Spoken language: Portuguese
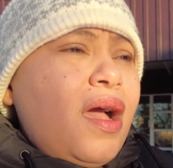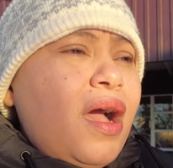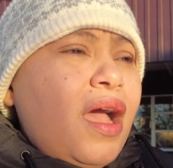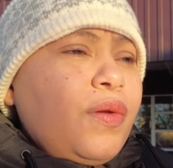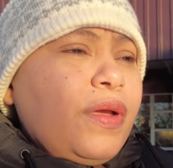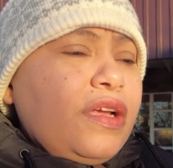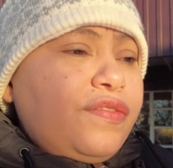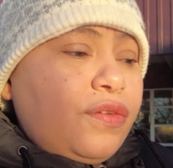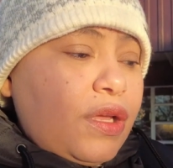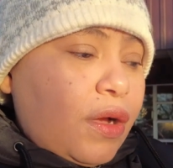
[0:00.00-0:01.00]
Aí o Eger
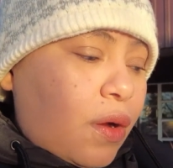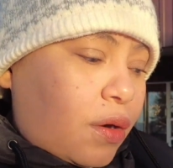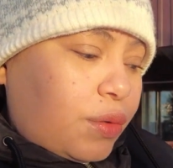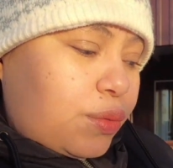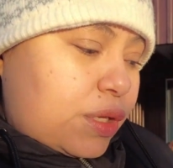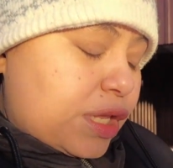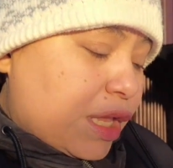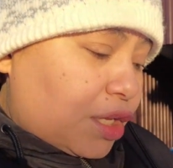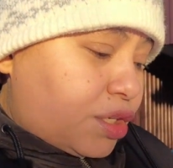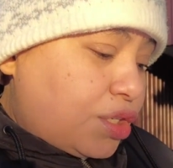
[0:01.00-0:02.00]
falou: E agora, Will, o que,
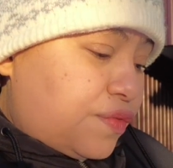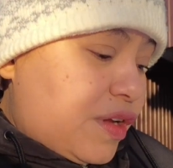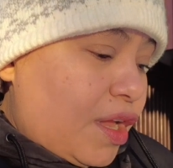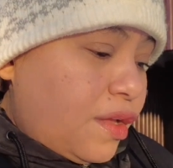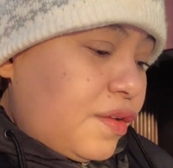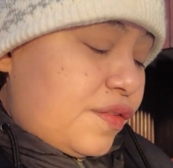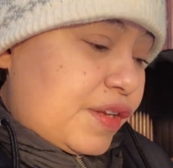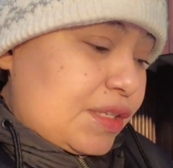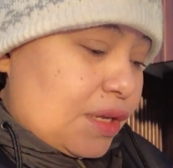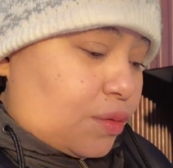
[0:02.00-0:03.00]
que a gente vai
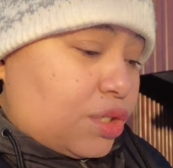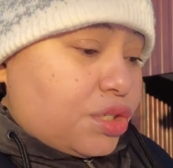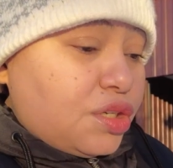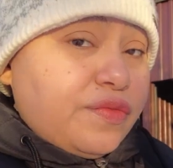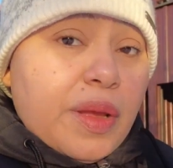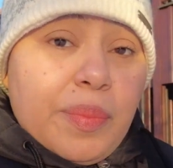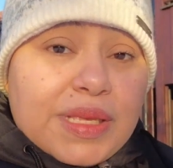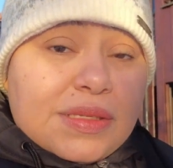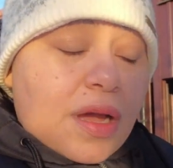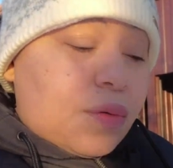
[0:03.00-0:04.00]
fazer? Onde a gente vai
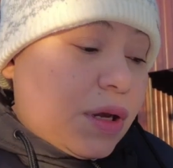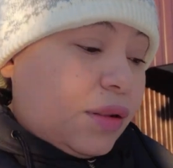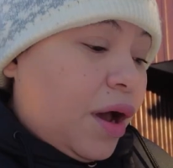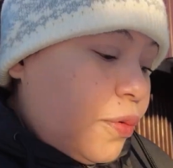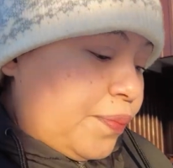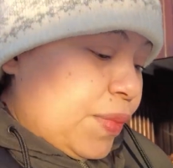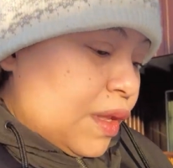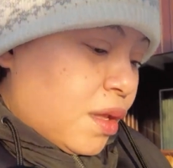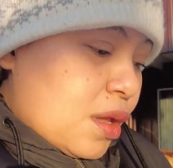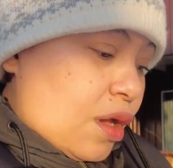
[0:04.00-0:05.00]
passar o Natal?
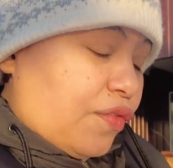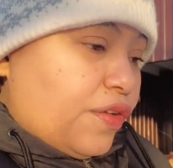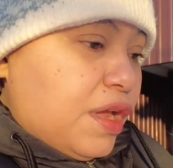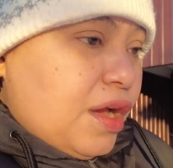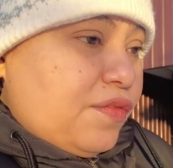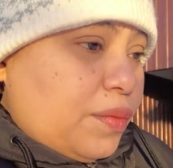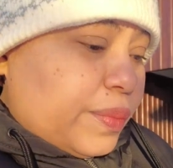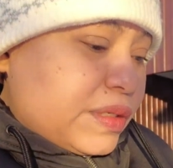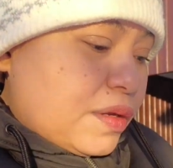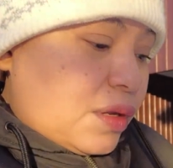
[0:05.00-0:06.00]
Eu falei: Ah, vamos
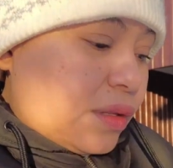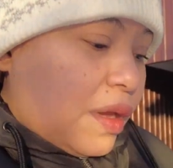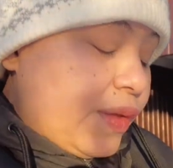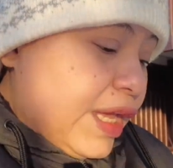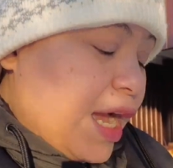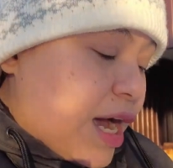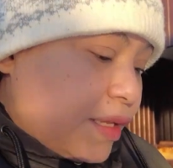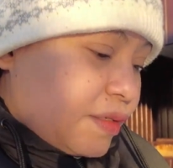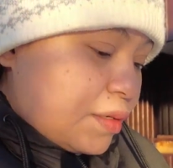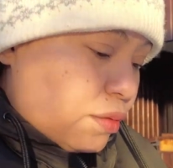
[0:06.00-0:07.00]
passar o Natal em
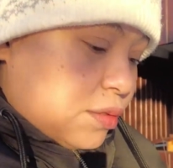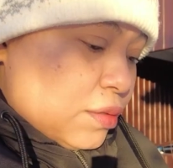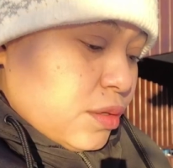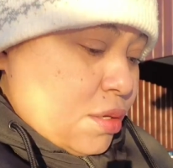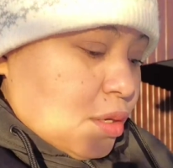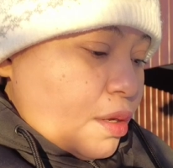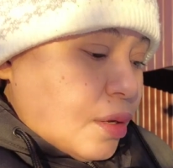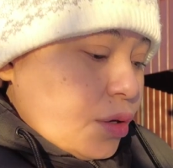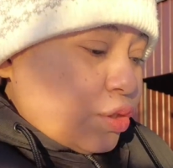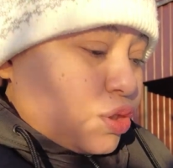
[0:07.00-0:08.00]
casa.
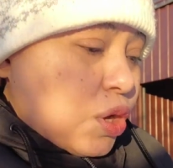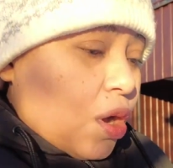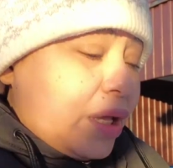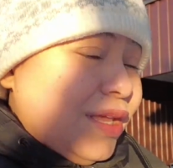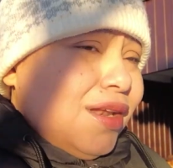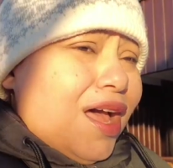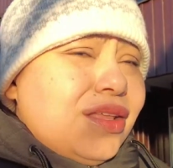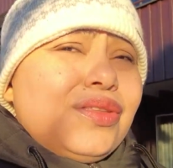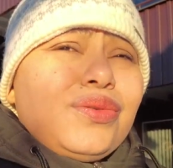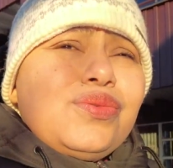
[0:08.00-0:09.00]
Só que lá em
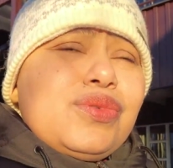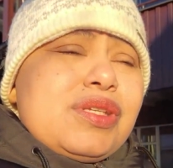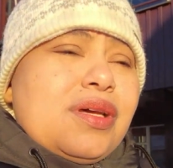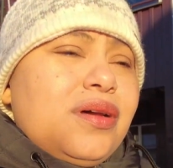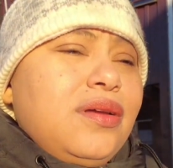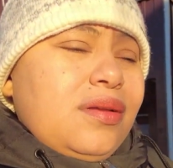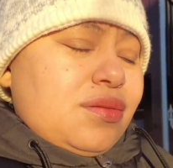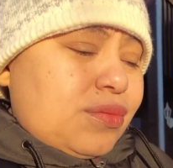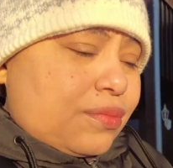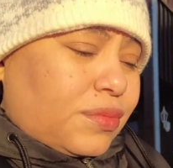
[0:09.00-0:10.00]
Trunça
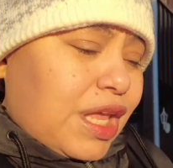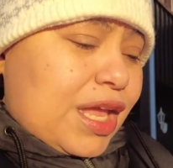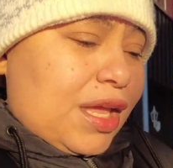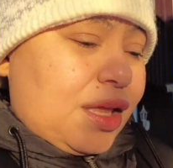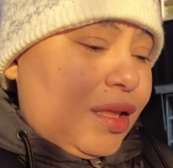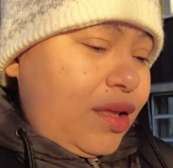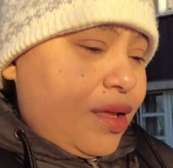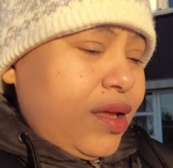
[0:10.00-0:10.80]
não tem.